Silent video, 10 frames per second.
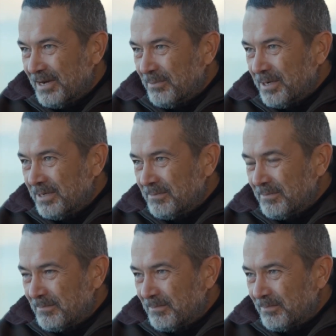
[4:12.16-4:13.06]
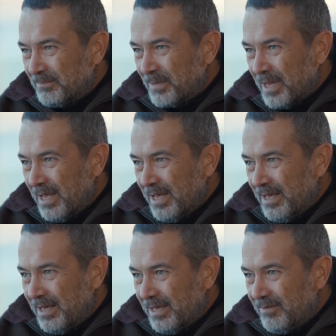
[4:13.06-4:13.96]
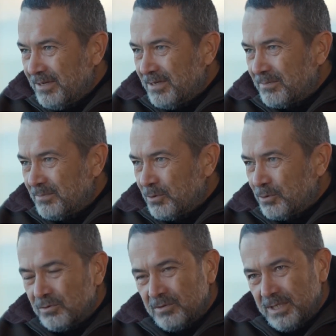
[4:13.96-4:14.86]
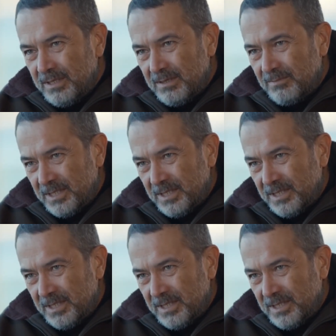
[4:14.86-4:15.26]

Ama evlilik bir oyun değil